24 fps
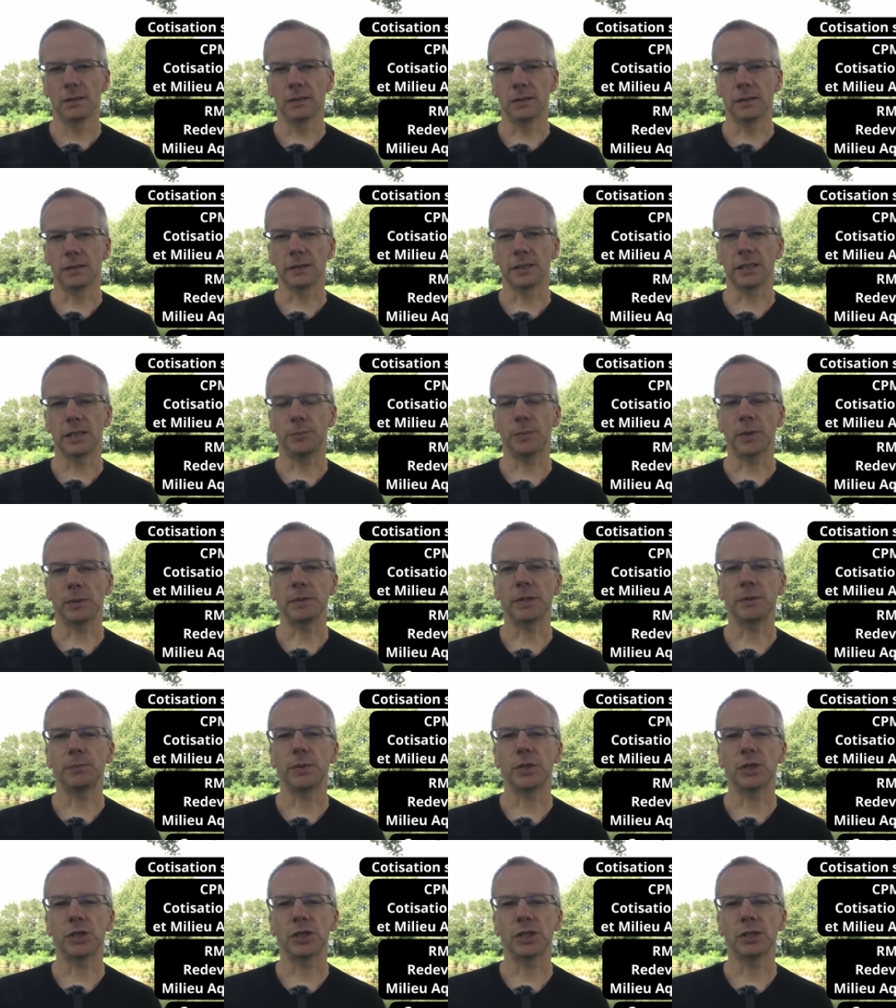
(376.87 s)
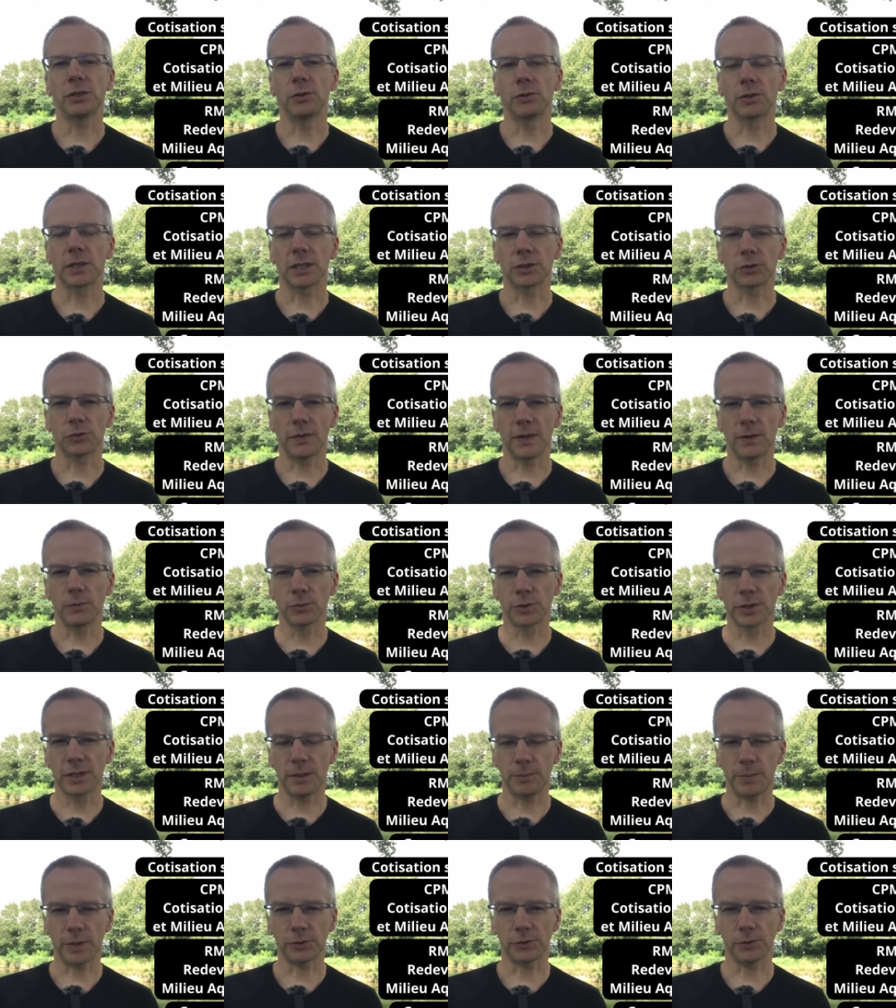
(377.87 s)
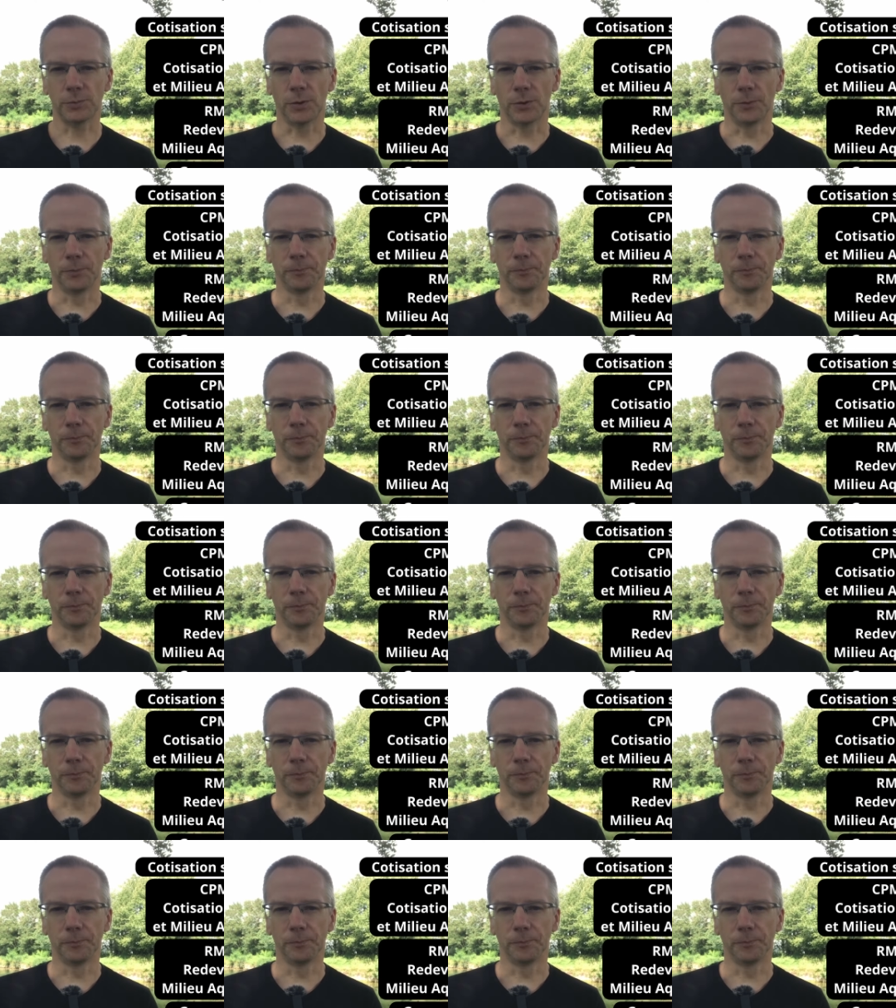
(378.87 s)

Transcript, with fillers: Euh, qui permet de pêcher dans 91 départements.